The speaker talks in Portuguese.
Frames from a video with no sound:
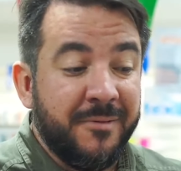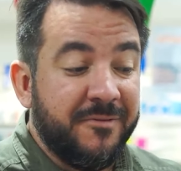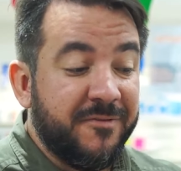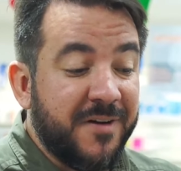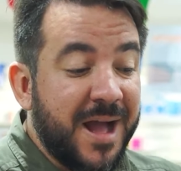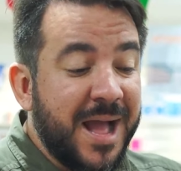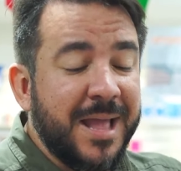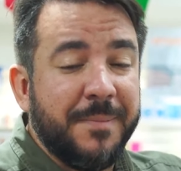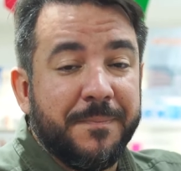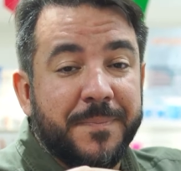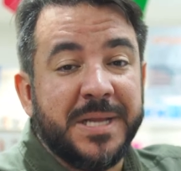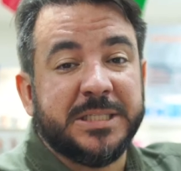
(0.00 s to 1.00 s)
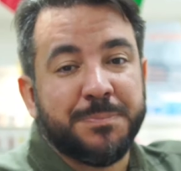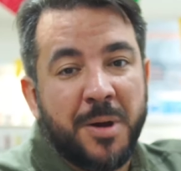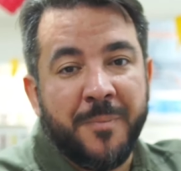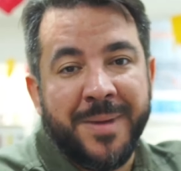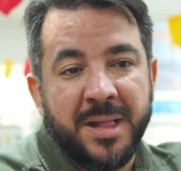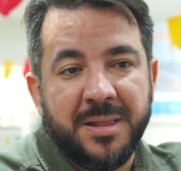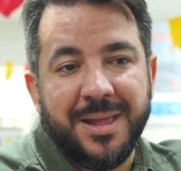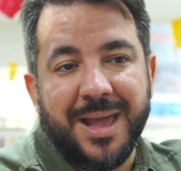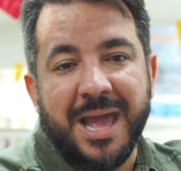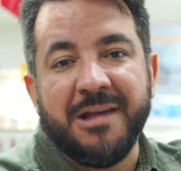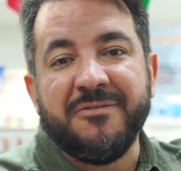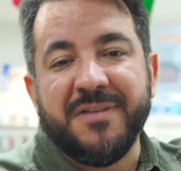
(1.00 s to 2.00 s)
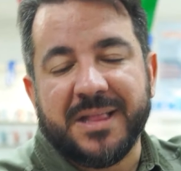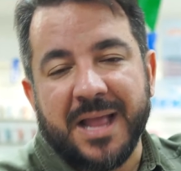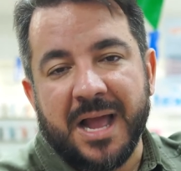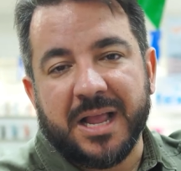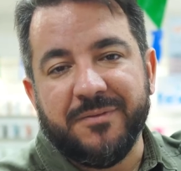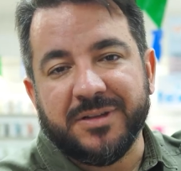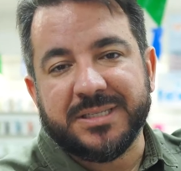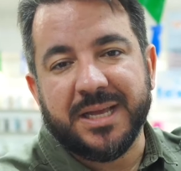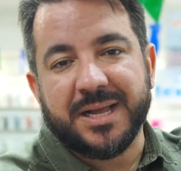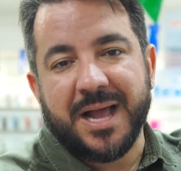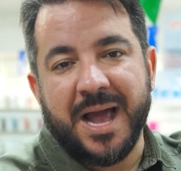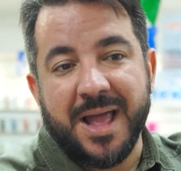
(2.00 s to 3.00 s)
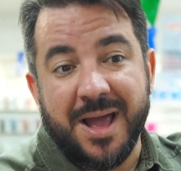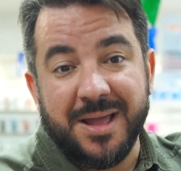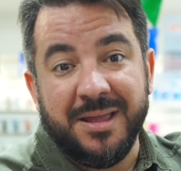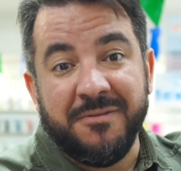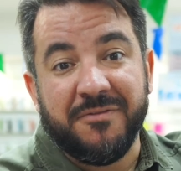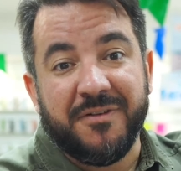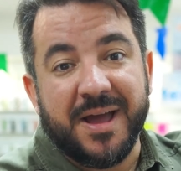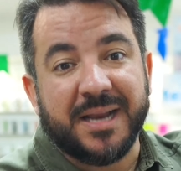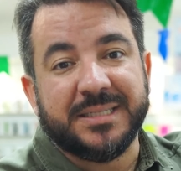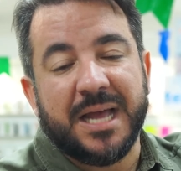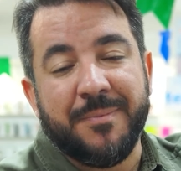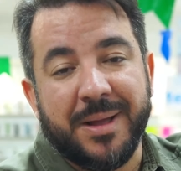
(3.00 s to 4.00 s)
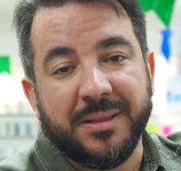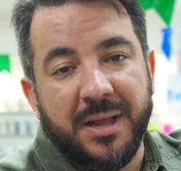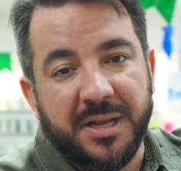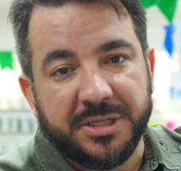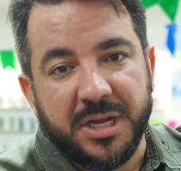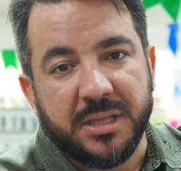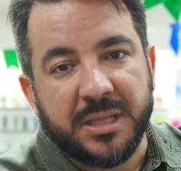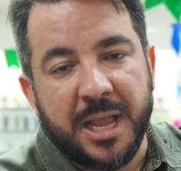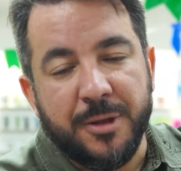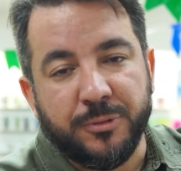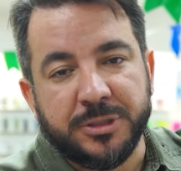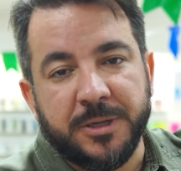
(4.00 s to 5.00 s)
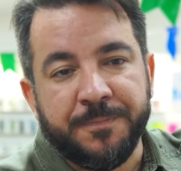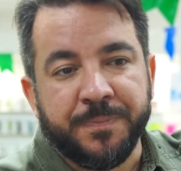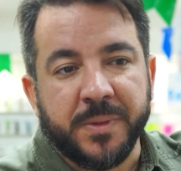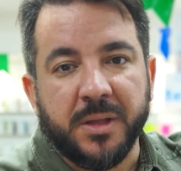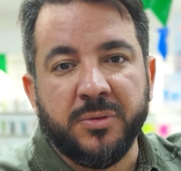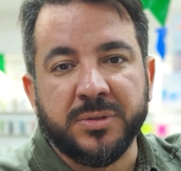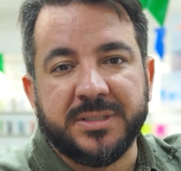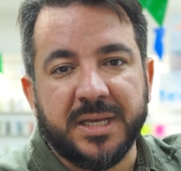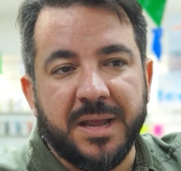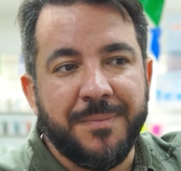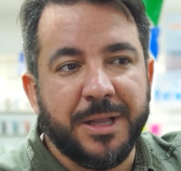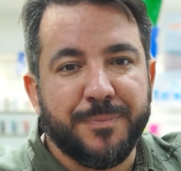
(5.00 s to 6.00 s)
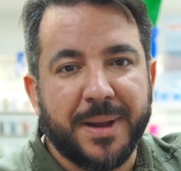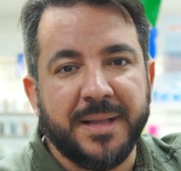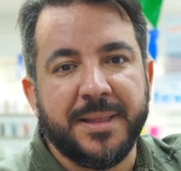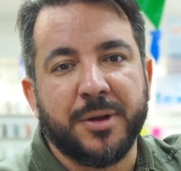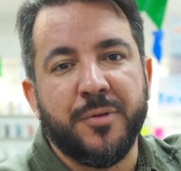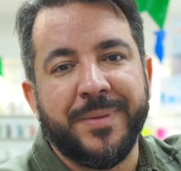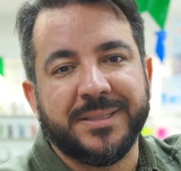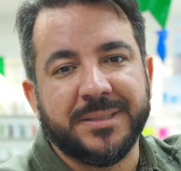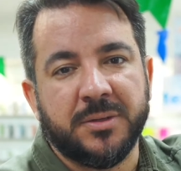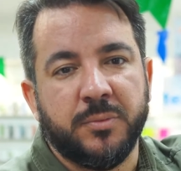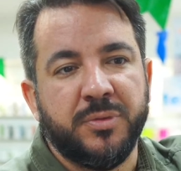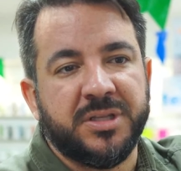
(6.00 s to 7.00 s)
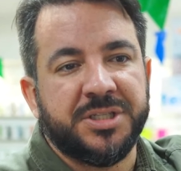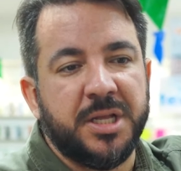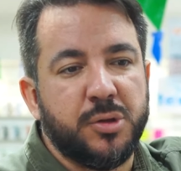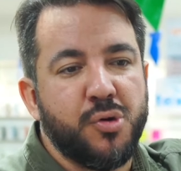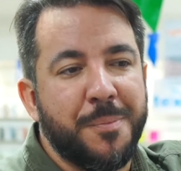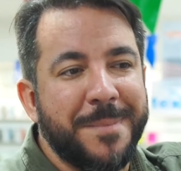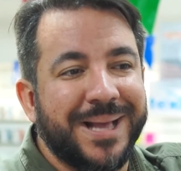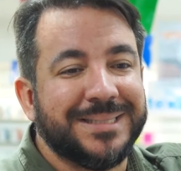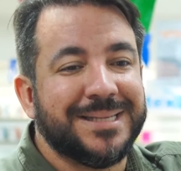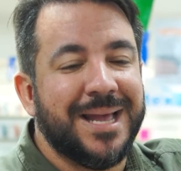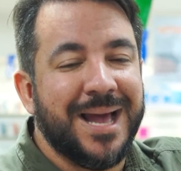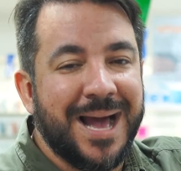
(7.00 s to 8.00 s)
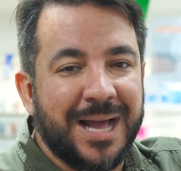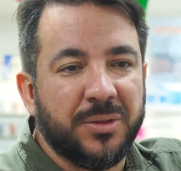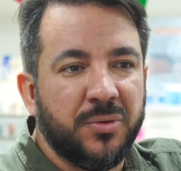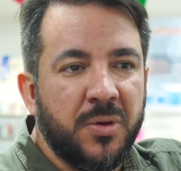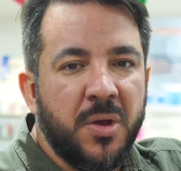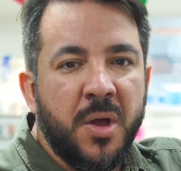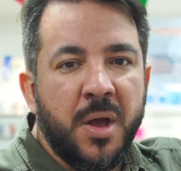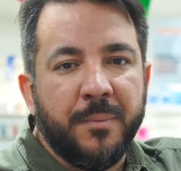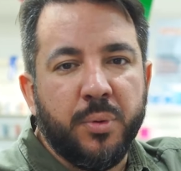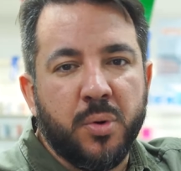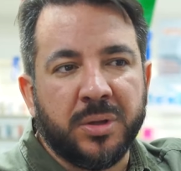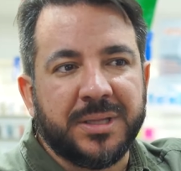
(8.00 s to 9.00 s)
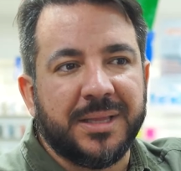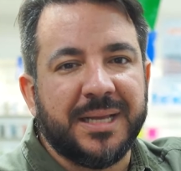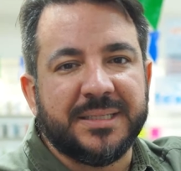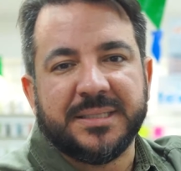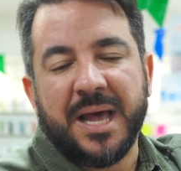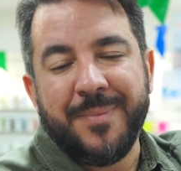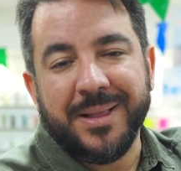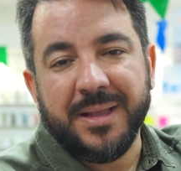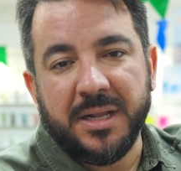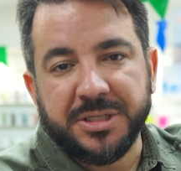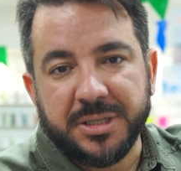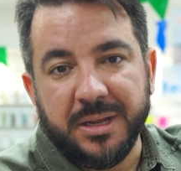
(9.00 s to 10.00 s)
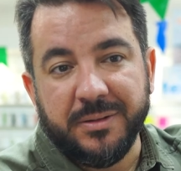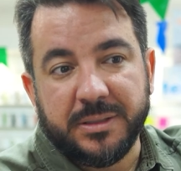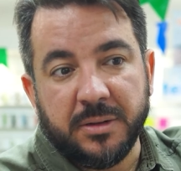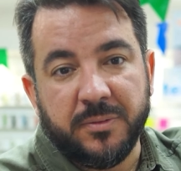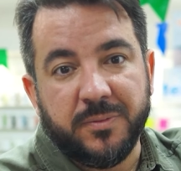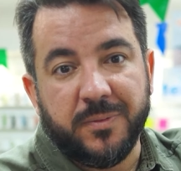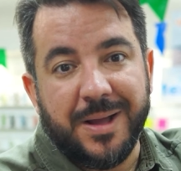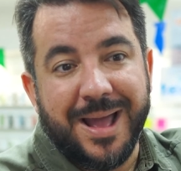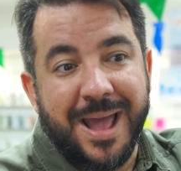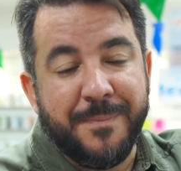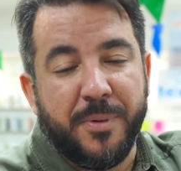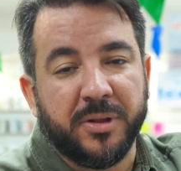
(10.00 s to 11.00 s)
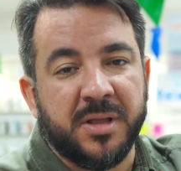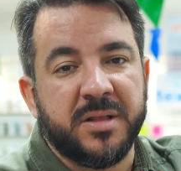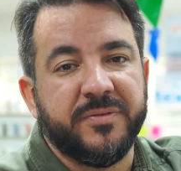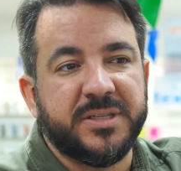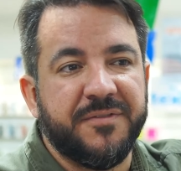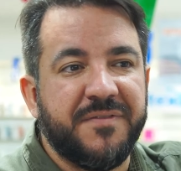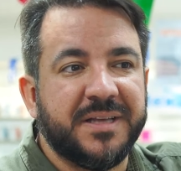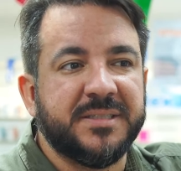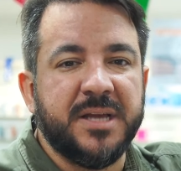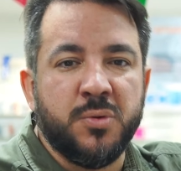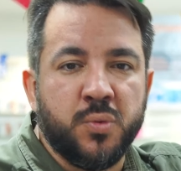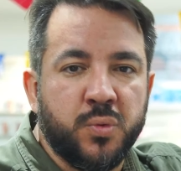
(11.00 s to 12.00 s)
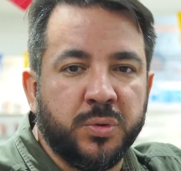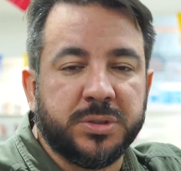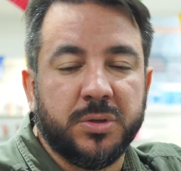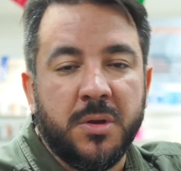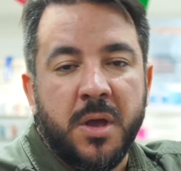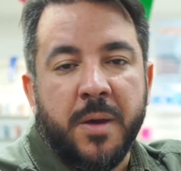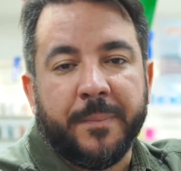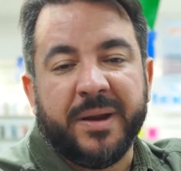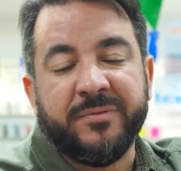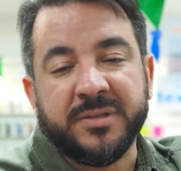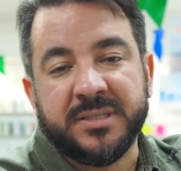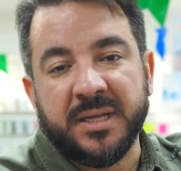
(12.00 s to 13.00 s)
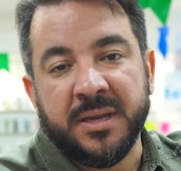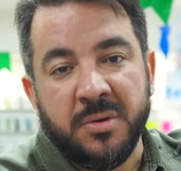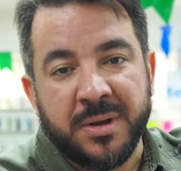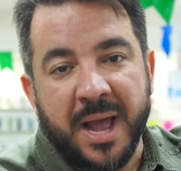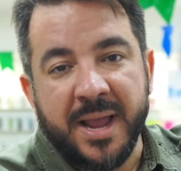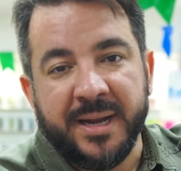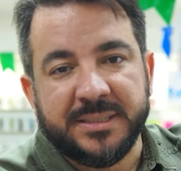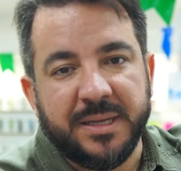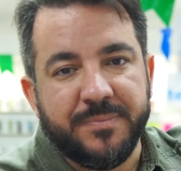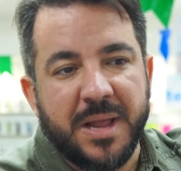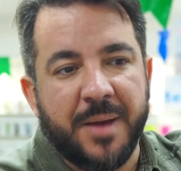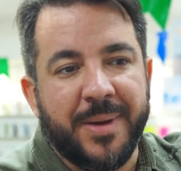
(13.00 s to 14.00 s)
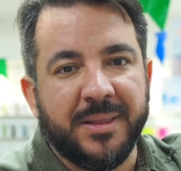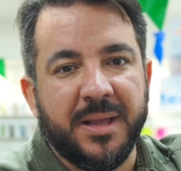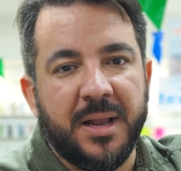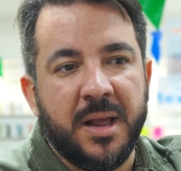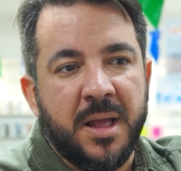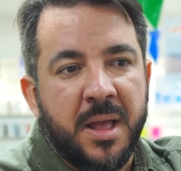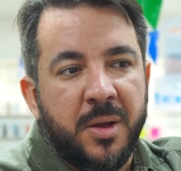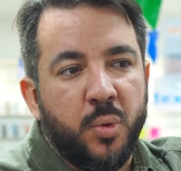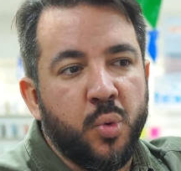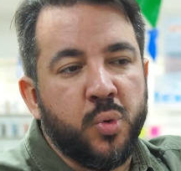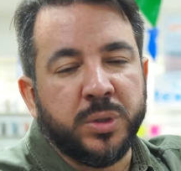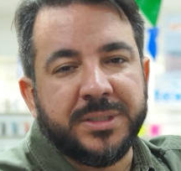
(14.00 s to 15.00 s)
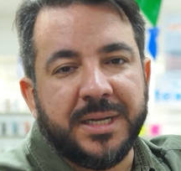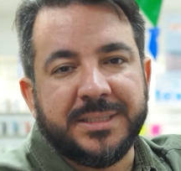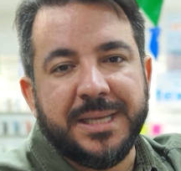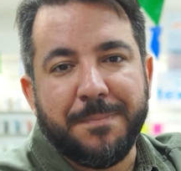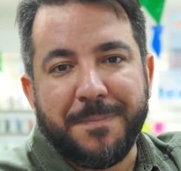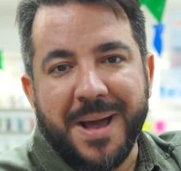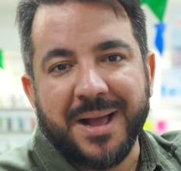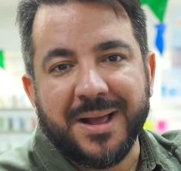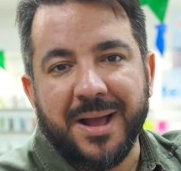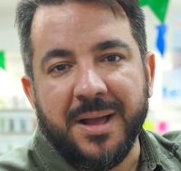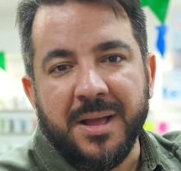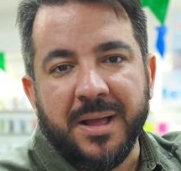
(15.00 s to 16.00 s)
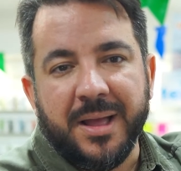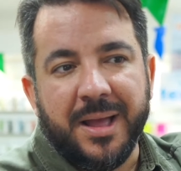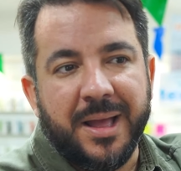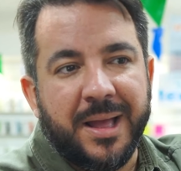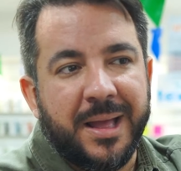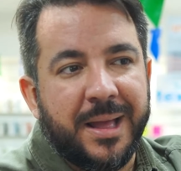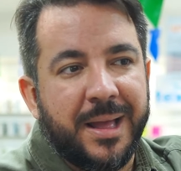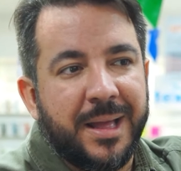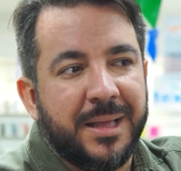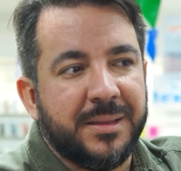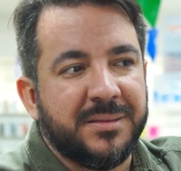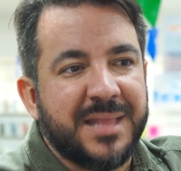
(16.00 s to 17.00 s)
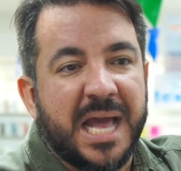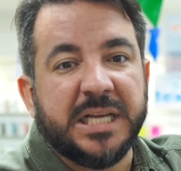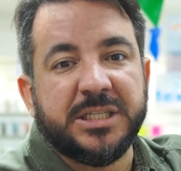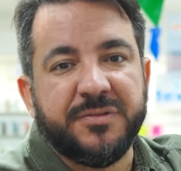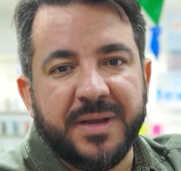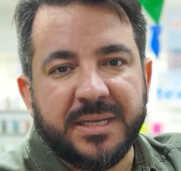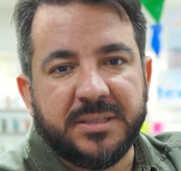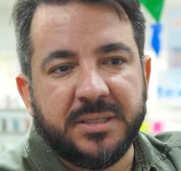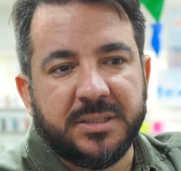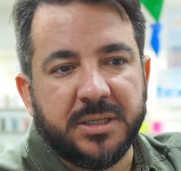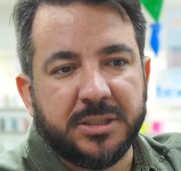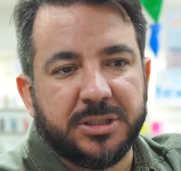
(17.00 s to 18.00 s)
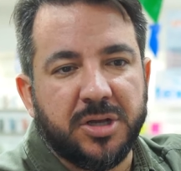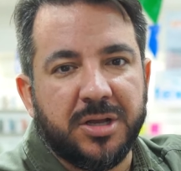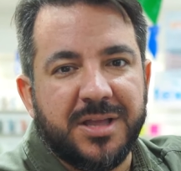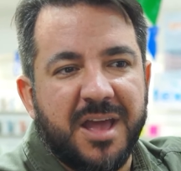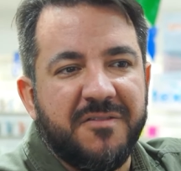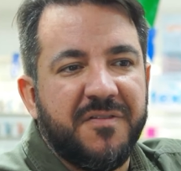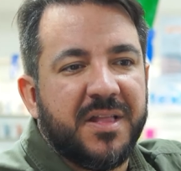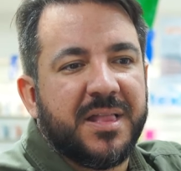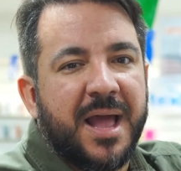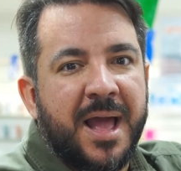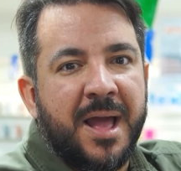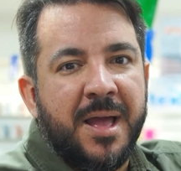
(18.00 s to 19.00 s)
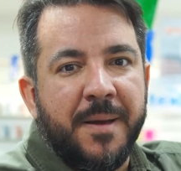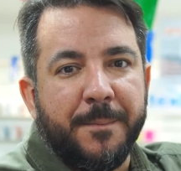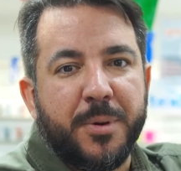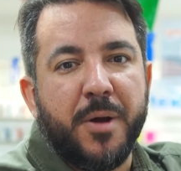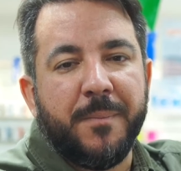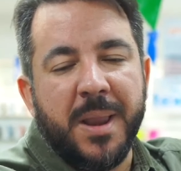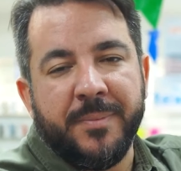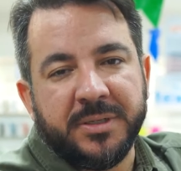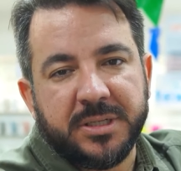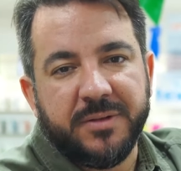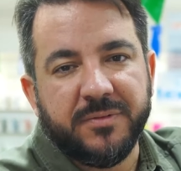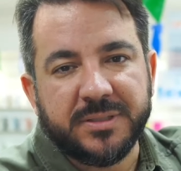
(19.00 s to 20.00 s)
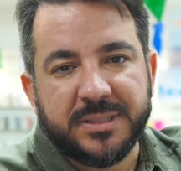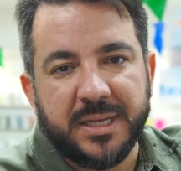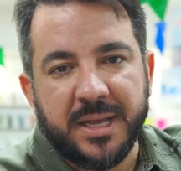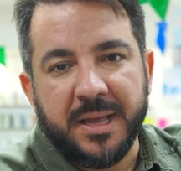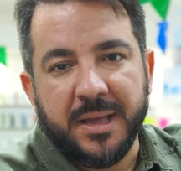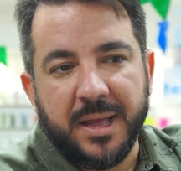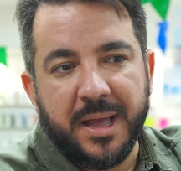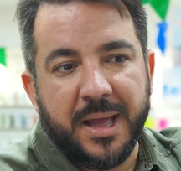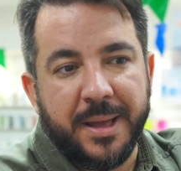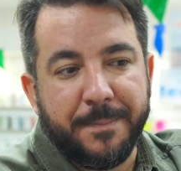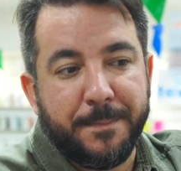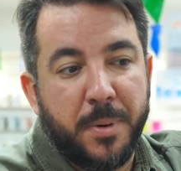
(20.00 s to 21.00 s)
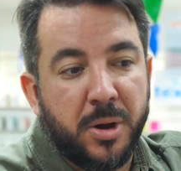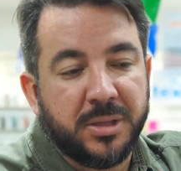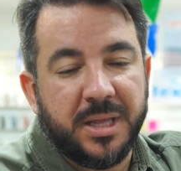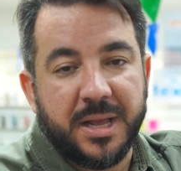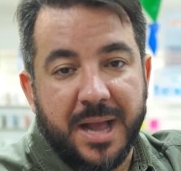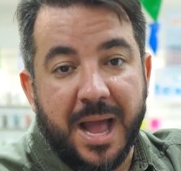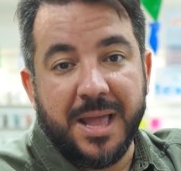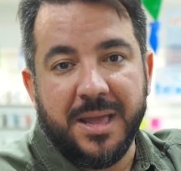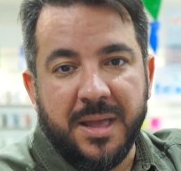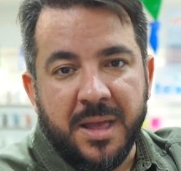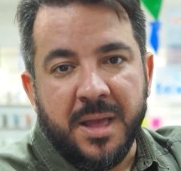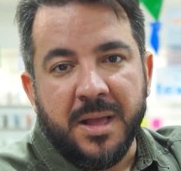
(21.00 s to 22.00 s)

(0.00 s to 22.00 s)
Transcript: Vai principalmente evitar que você caia em várias armadilhas que tem hoje no segmento para quem está começando. Muita gente começa errado por conta dessas armadilhas. Então é importante você fazer um curso para você não cair nesse tipo de armadilha. O curso ele se paga 10 é, é, vezes só de evitar problemas que você é, pode cair